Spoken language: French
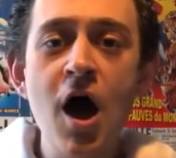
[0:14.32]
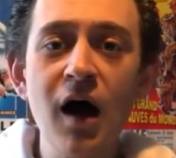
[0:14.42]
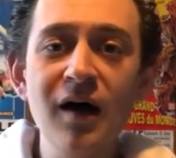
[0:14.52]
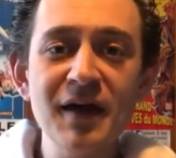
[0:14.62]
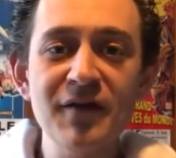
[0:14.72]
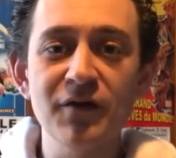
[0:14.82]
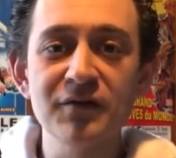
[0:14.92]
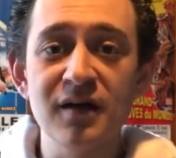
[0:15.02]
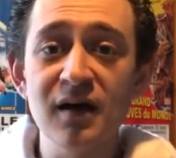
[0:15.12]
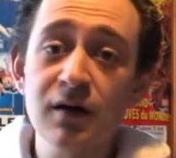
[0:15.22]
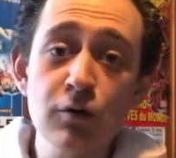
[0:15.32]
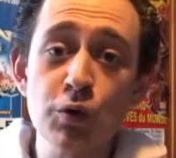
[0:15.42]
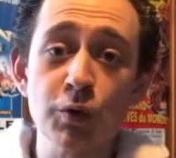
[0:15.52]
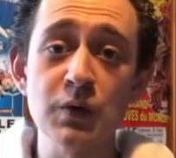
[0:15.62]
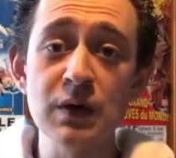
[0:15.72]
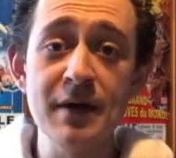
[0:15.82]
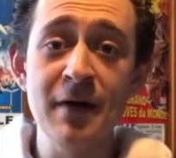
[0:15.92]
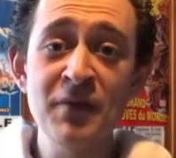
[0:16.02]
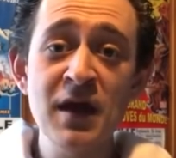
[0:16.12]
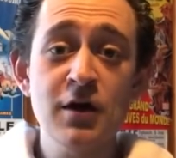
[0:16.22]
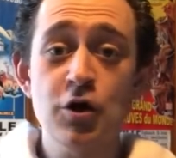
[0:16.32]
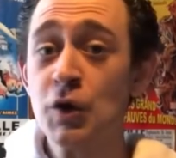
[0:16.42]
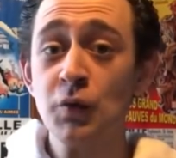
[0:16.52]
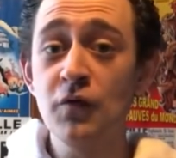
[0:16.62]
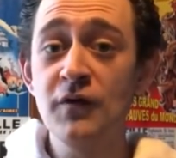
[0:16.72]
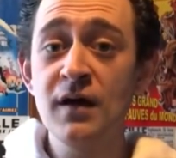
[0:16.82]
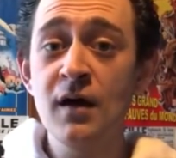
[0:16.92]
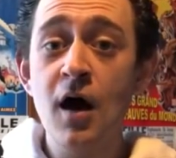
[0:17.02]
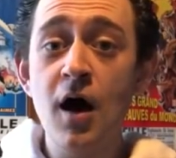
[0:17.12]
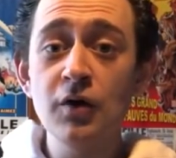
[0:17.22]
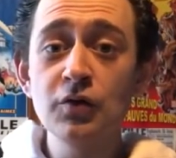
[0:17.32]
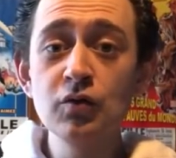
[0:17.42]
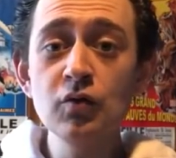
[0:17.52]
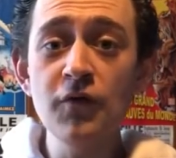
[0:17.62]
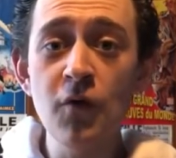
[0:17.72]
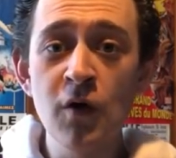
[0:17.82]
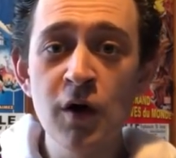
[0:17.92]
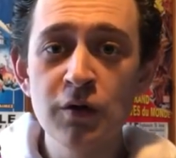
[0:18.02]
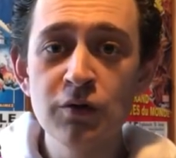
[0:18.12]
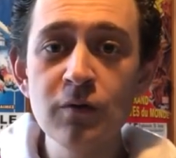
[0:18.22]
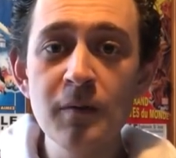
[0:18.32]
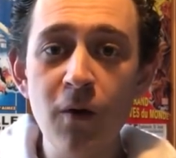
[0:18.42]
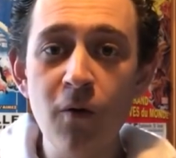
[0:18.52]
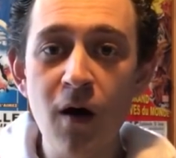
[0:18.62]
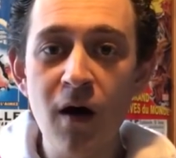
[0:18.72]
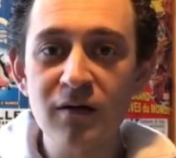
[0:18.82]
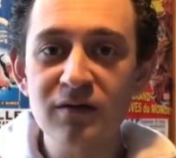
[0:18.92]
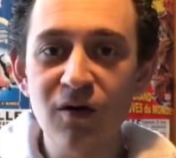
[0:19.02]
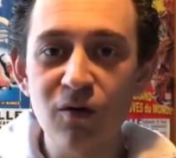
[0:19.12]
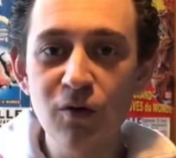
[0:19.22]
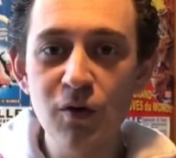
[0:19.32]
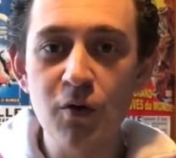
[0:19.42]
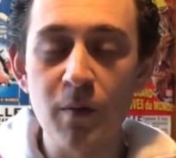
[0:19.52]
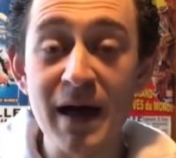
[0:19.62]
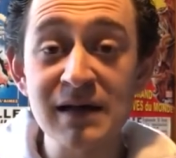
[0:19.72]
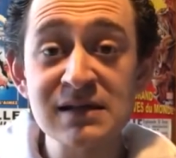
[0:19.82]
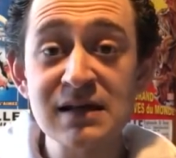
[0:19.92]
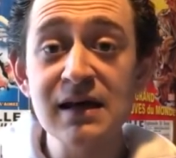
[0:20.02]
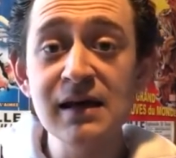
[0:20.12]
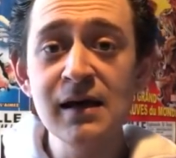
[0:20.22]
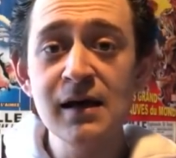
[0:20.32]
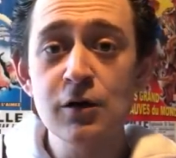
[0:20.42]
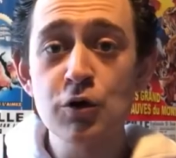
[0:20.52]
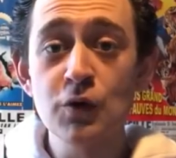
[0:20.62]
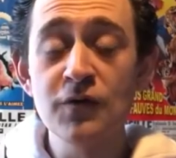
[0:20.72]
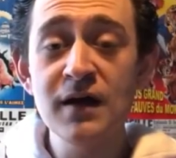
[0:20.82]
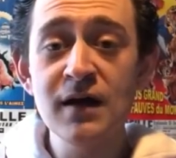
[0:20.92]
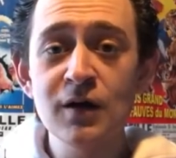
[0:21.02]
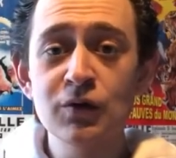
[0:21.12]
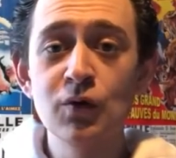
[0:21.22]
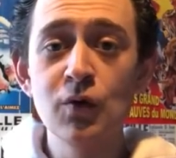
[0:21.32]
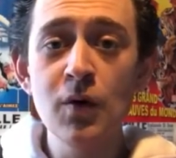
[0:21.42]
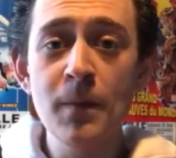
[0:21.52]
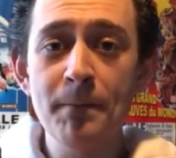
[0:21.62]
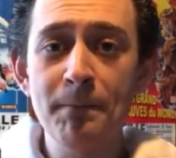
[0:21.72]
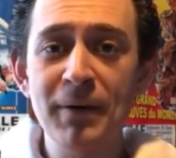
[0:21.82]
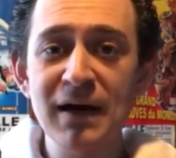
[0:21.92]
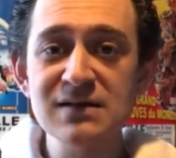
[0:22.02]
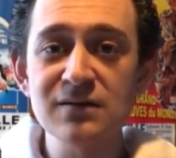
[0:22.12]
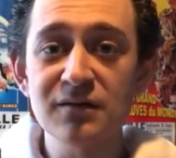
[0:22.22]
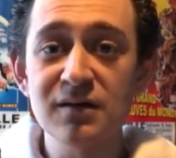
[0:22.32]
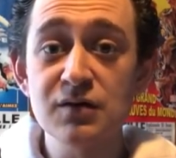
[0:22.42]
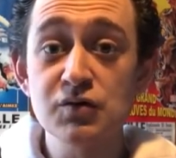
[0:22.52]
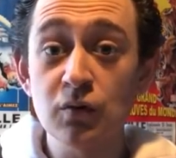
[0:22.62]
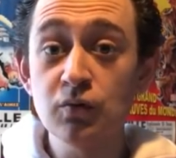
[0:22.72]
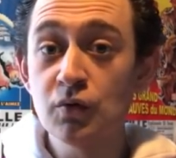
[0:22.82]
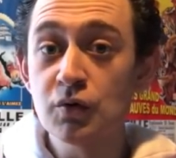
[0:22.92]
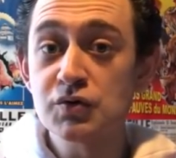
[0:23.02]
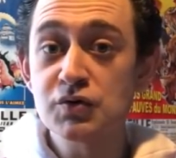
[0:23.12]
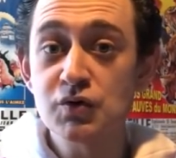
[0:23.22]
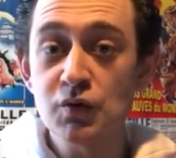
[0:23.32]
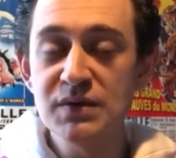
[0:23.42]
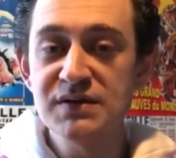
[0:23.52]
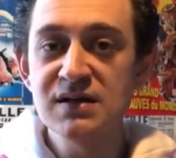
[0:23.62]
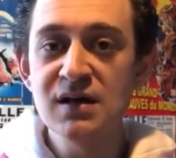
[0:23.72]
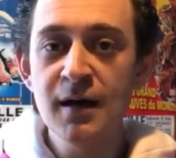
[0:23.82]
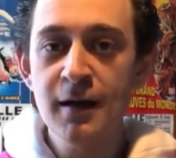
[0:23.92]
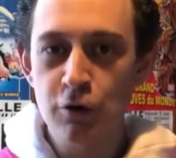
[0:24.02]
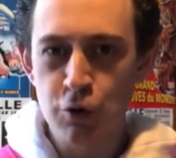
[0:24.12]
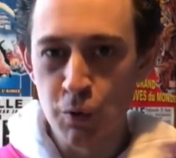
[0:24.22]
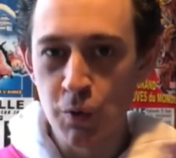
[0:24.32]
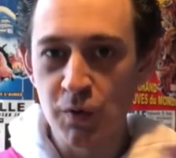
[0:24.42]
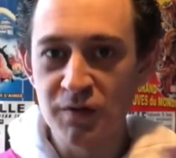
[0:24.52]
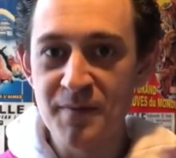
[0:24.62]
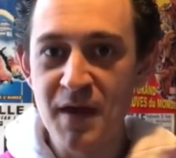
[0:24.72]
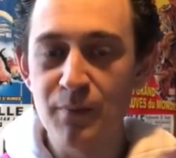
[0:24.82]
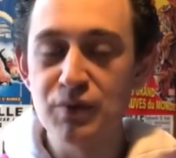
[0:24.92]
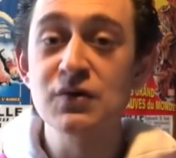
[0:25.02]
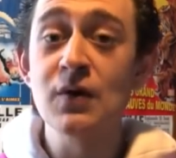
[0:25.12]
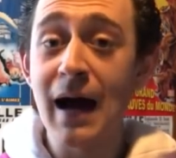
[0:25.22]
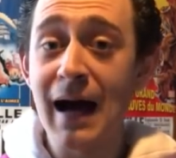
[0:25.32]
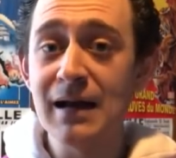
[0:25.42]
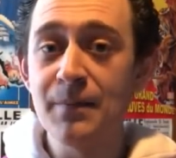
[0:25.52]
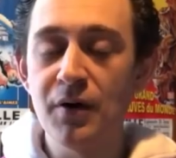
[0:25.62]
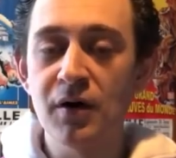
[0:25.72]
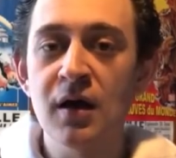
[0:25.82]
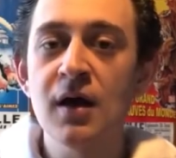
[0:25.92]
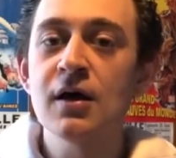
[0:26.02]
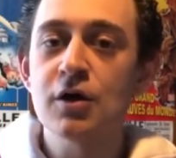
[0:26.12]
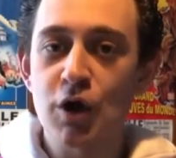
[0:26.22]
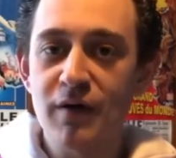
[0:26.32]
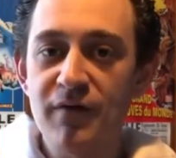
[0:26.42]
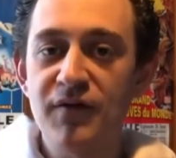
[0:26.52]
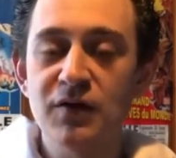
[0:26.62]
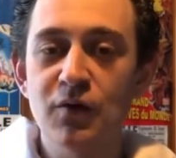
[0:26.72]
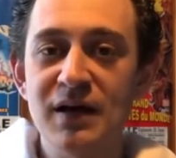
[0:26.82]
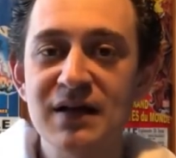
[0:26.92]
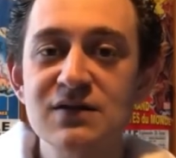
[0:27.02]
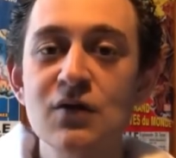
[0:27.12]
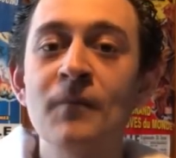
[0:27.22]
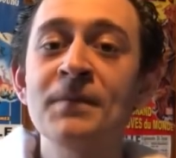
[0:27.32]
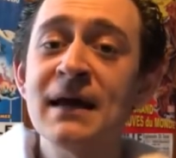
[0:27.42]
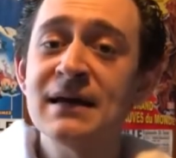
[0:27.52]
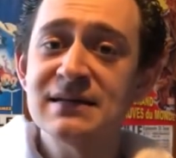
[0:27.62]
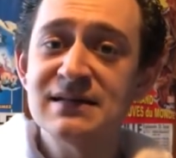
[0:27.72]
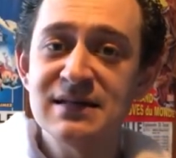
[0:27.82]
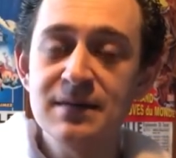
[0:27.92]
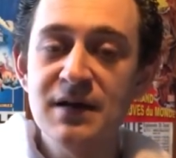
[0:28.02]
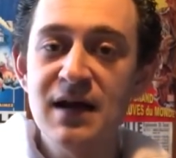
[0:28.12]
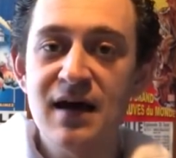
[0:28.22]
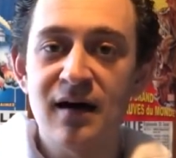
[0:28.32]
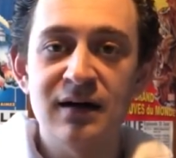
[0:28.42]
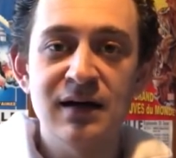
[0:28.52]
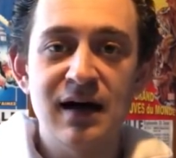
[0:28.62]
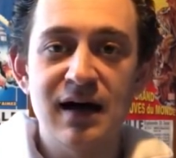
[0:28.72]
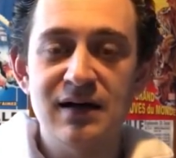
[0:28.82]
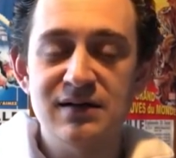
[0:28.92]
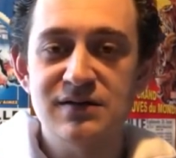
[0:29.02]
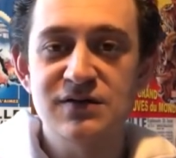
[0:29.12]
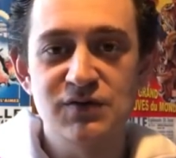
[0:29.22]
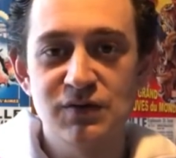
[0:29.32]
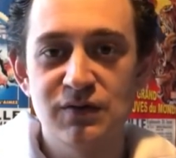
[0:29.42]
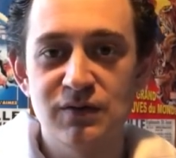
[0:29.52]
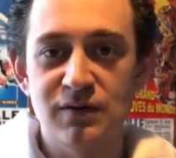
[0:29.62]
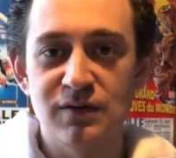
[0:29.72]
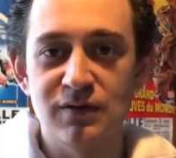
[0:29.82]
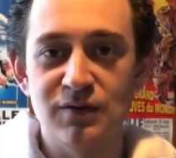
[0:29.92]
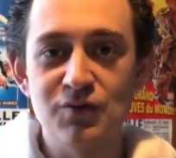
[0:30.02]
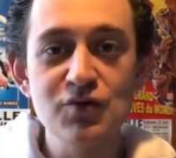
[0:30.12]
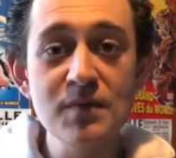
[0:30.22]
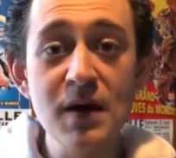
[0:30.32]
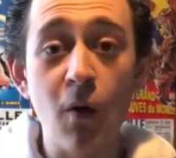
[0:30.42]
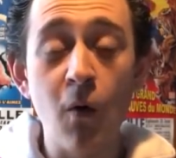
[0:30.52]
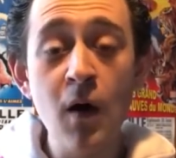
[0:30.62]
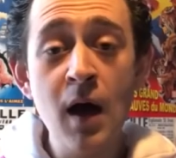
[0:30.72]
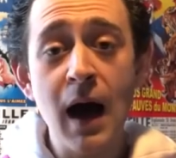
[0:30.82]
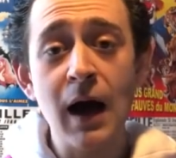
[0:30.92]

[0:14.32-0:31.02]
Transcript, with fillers: un inventaire et aujourd'hui, eh bien, j'ai trouvé un nouveau numéro 1 dans le commerce et je vais te le présenter surtout que celui-ci, je le connais bien puisque à l'époque, j'avais fait une collection similaire à ce euh, numéro.